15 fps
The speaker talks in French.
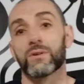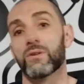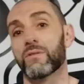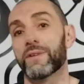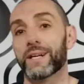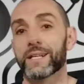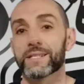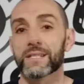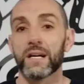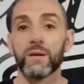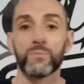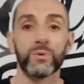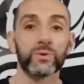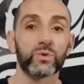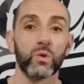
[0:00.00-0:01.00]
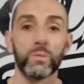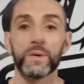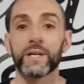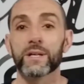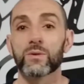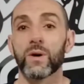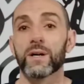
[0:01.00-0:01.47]
on va laisser un peu
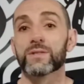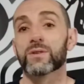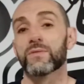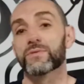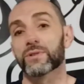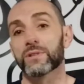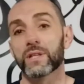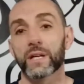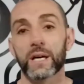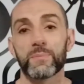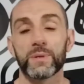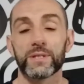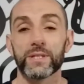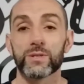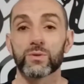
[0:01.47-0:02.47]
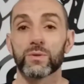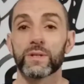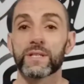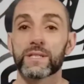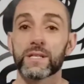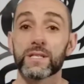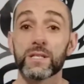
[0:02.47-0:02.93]
tomber, quoi, sauf sur des répétitions
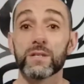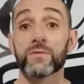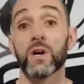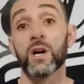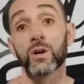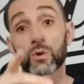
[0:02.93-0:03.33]
excessives.